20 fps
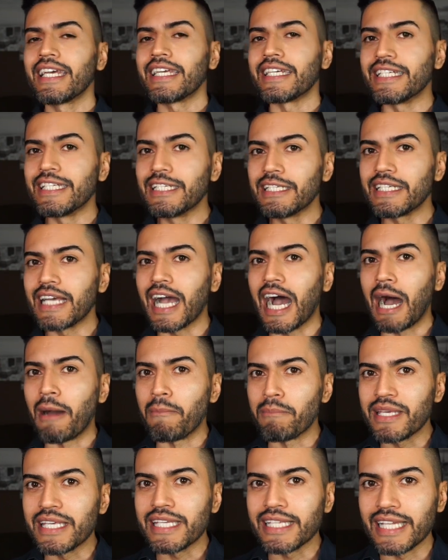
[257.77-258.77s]
Y a
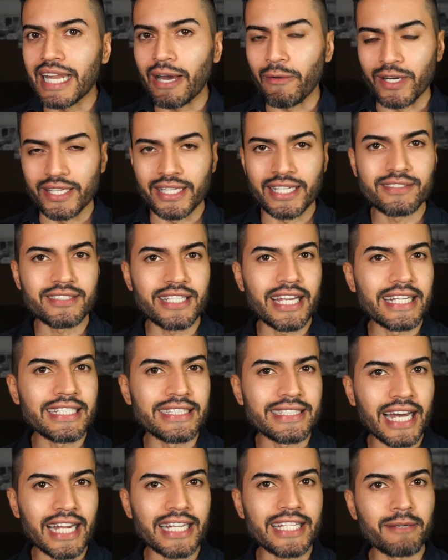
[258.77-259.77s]
mí, la verdad es que
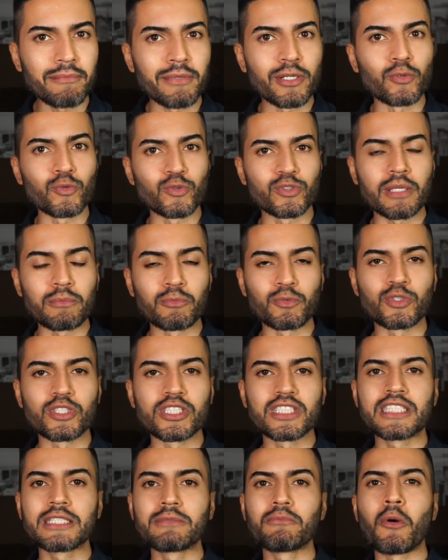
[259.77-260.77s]
Italia me gusta
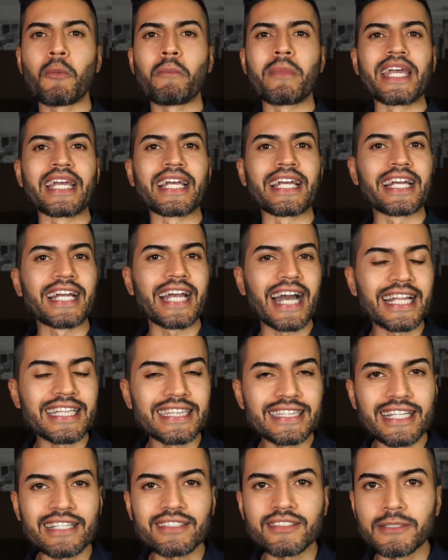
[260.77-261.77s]
muchísimo. Me
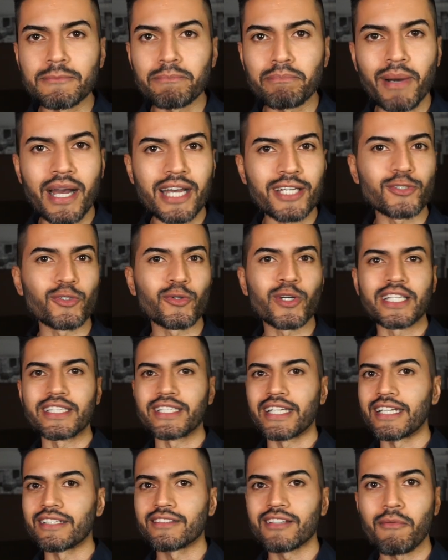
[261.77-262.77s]
encanta ese impacto que
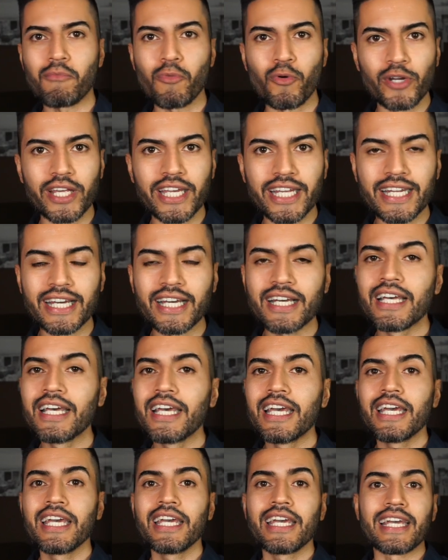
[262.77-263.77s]
tiene esa morena,
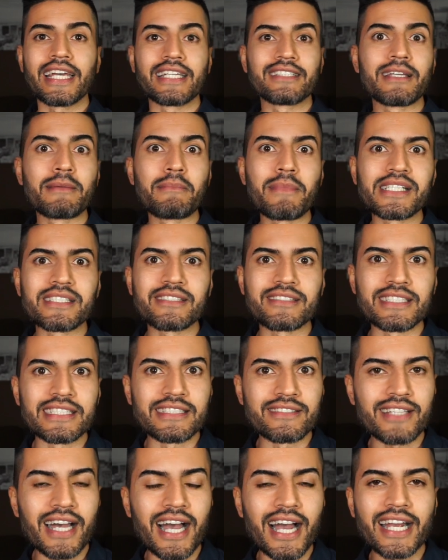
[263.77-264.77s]
ese
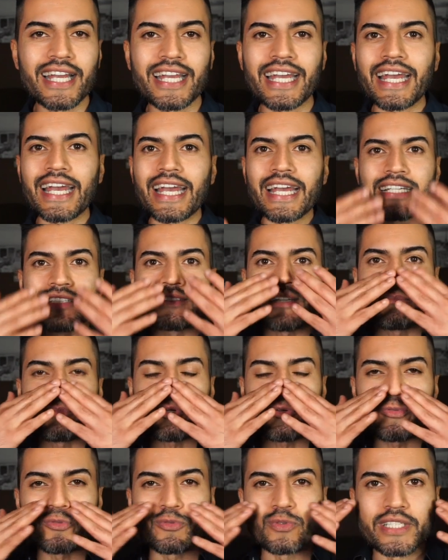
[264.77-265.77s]
mestizaje, esa
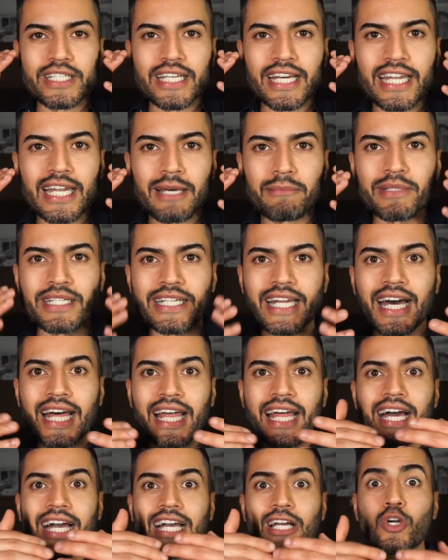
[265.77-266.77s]
profundidad de la
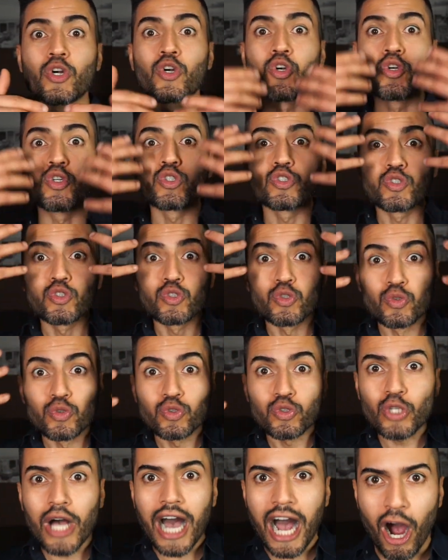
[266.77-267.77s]
mirada
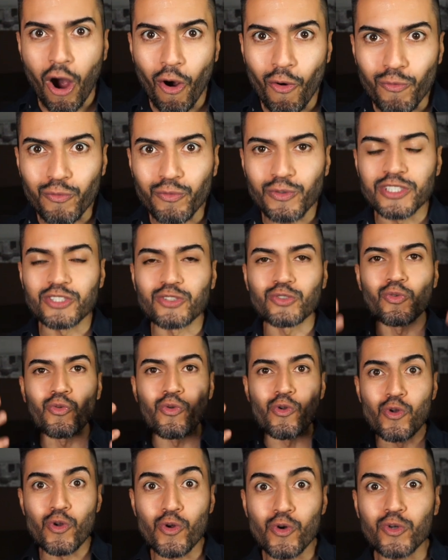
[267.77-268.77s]
sus outfits, su
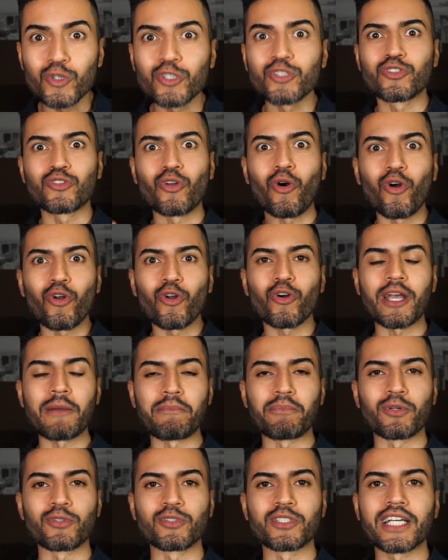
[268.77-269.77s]
look, todo lo que
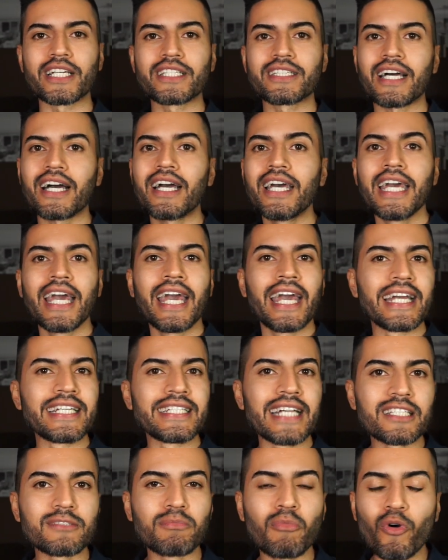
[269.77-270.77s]
proyecta.
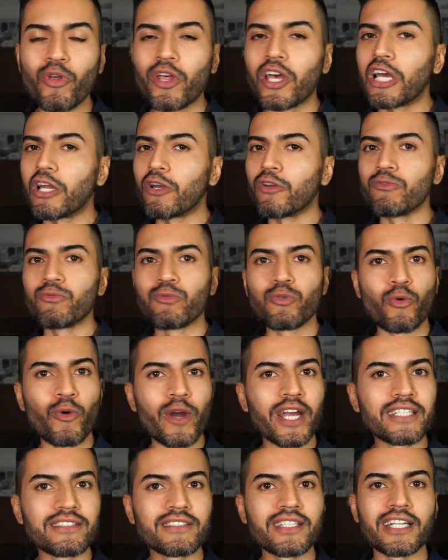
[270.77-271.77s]
Ella es modelo,
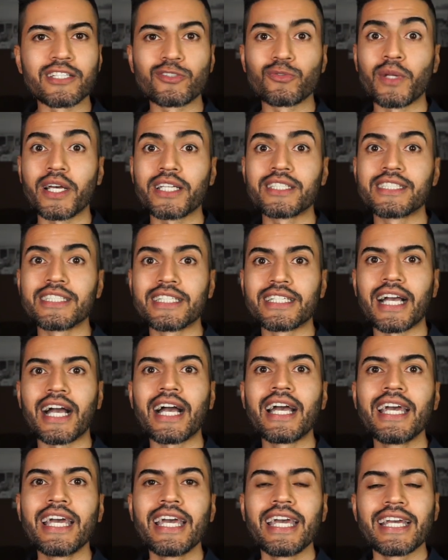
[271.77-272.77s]
influencer, es una
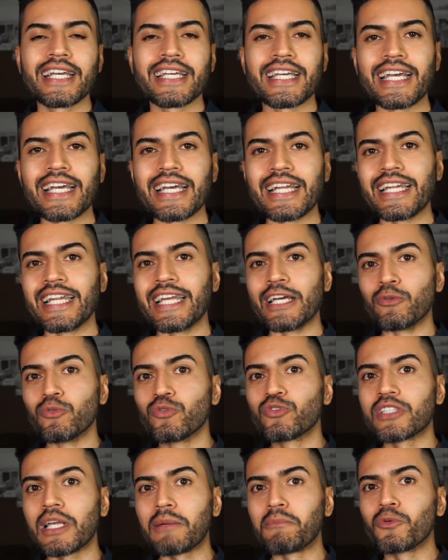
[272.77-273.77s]
chica que le
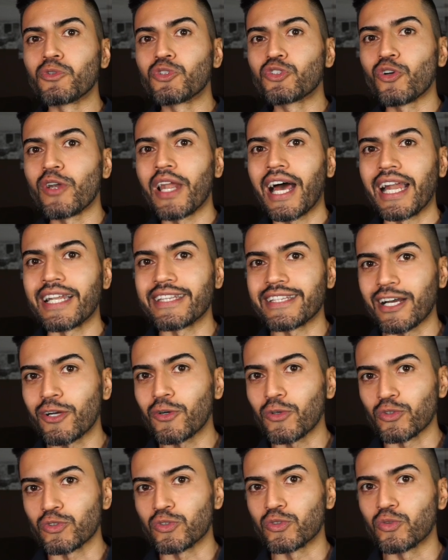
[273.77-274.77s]
gusta mucho la alta
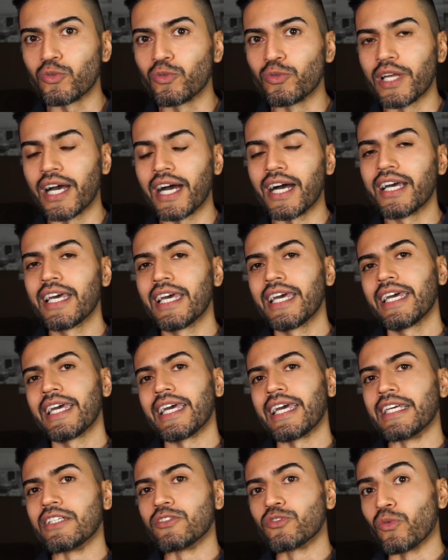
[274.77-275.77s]
costura,
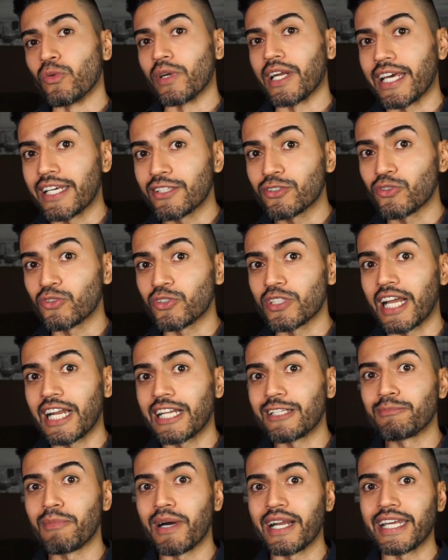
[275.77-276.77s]
en sus redes
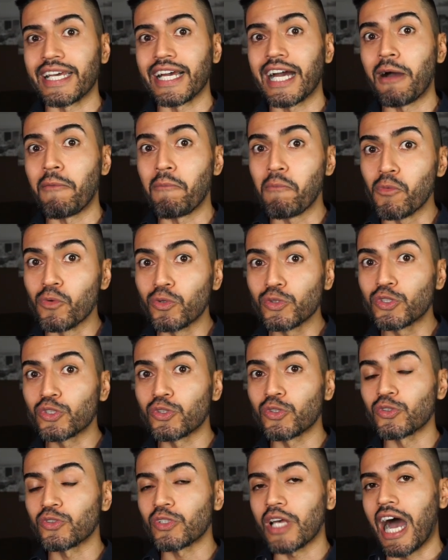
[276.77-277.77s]
sociales maneja
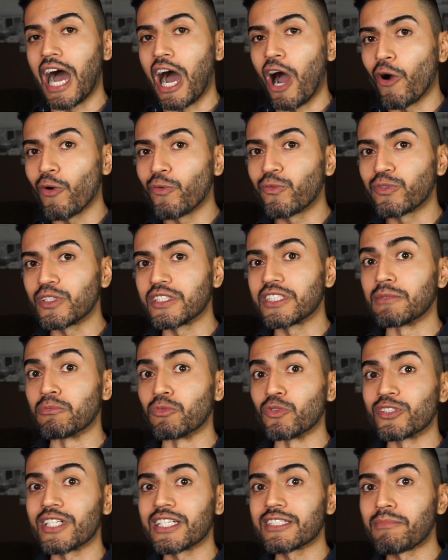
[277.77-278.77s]
muchos outfits y
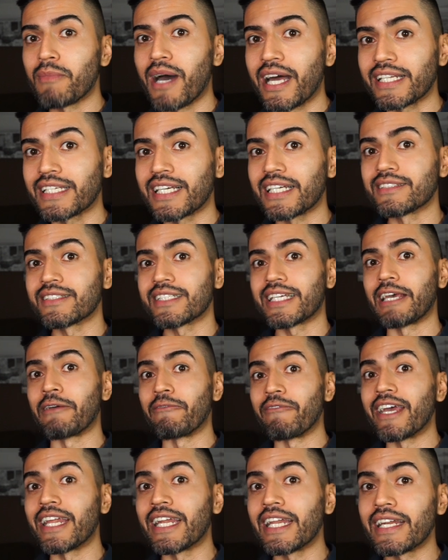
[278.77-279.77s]
muchas marcas que
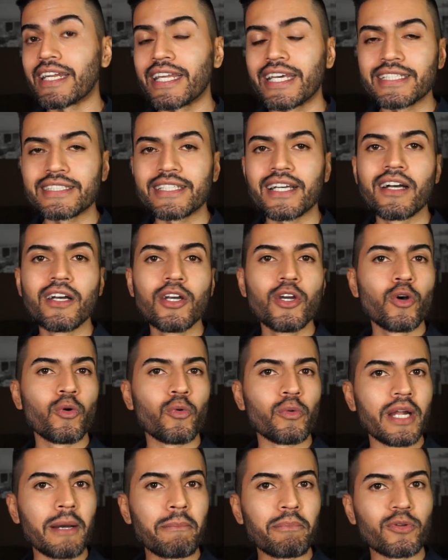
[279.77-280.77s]
ven en ella
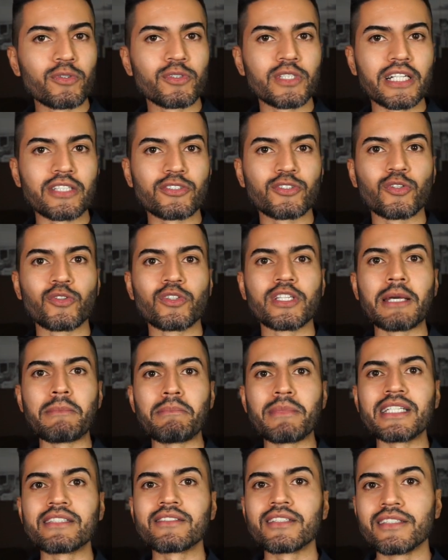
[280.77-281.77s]
una proyección de
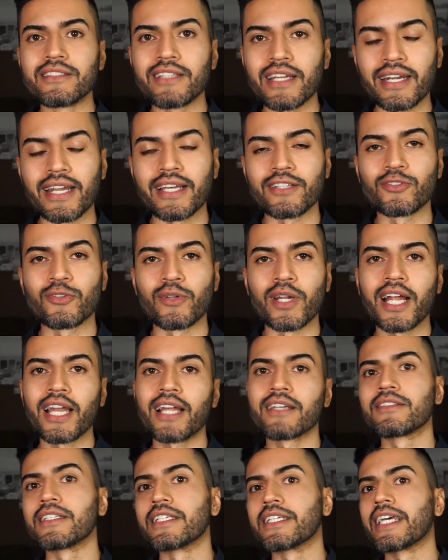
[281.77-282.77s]
Miss Internacional,
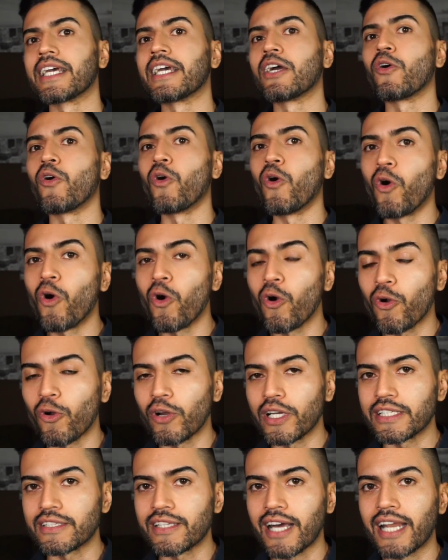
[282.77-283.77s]
así que ojo
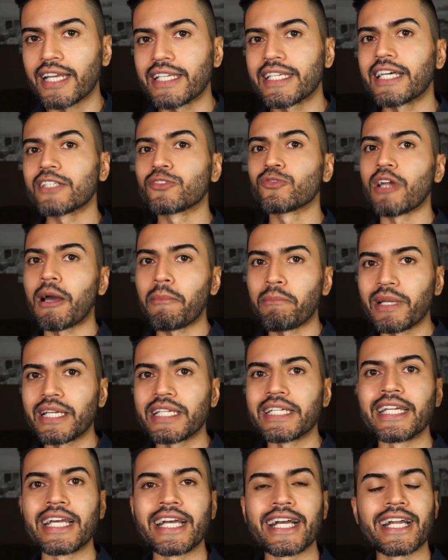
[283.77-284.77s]
con Italia, es una
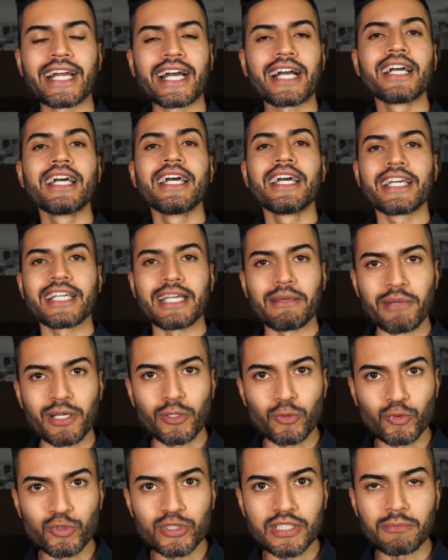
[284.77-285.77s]
pelinegra que me
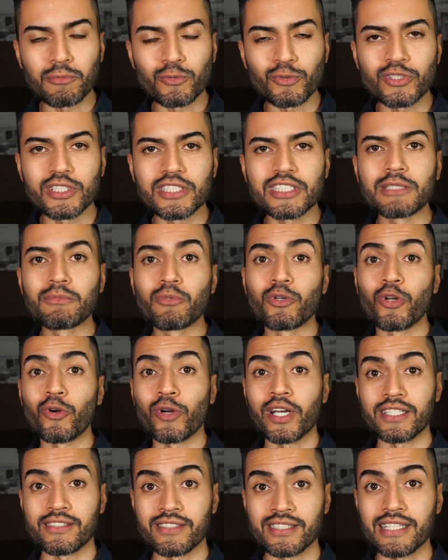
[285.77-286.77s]
gusta muchísimo y
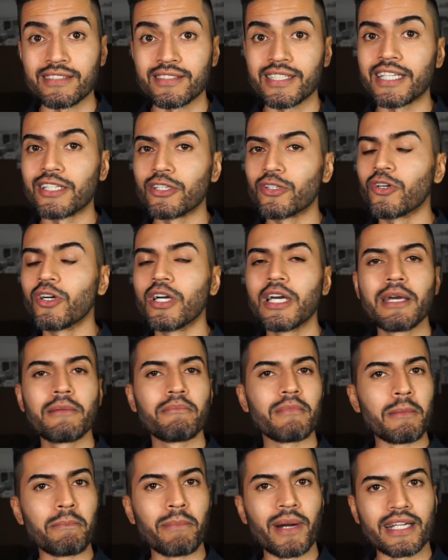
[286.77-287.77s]
lo que está haciendo
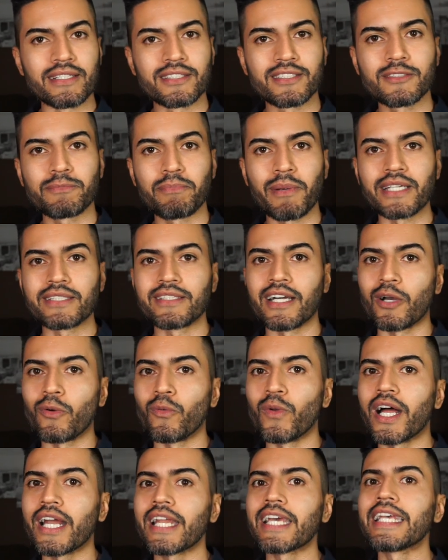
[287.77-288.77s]
me parece
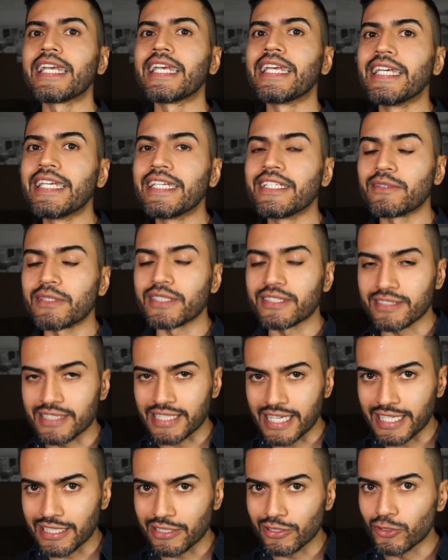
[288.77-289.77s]
espectacular y
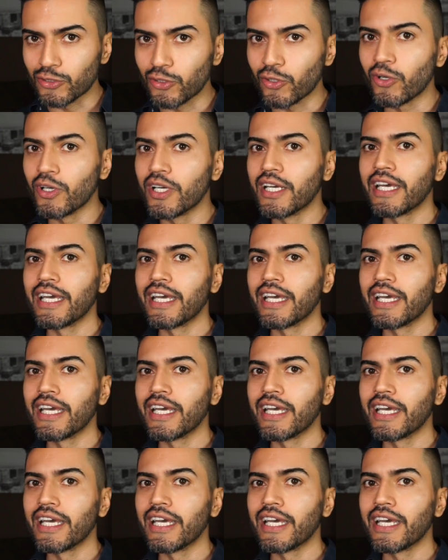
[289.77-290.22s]
siento